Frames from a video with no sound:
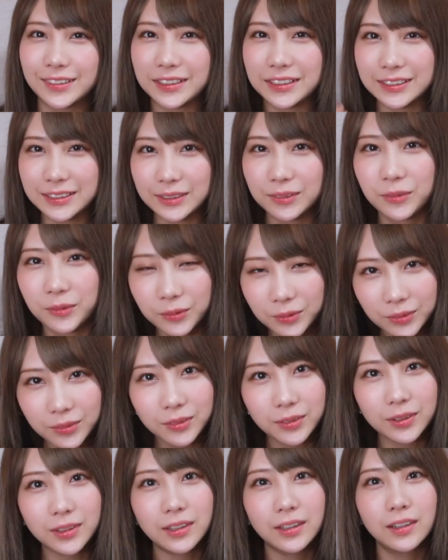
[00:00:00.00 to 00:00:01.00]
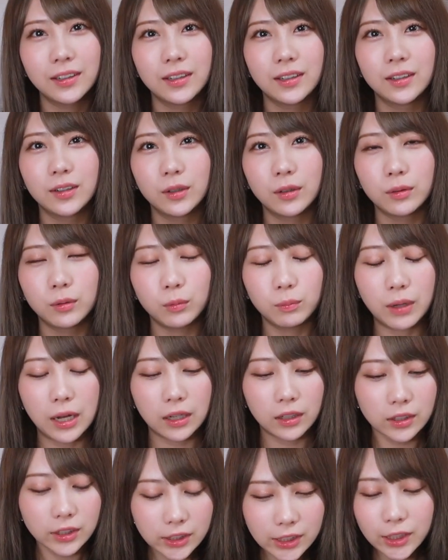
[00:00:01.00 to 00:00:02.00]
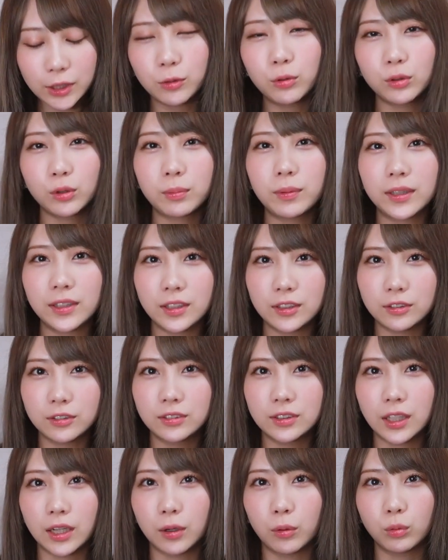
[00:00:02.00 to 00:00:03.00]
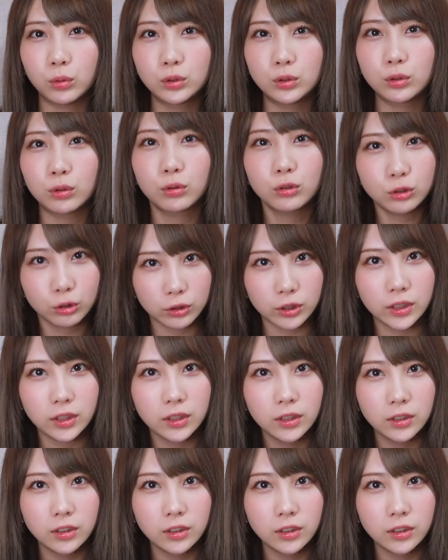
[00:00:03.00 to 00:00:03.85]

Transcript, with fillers: 私本当にまあいい言葉で言ったらおっちょこちょい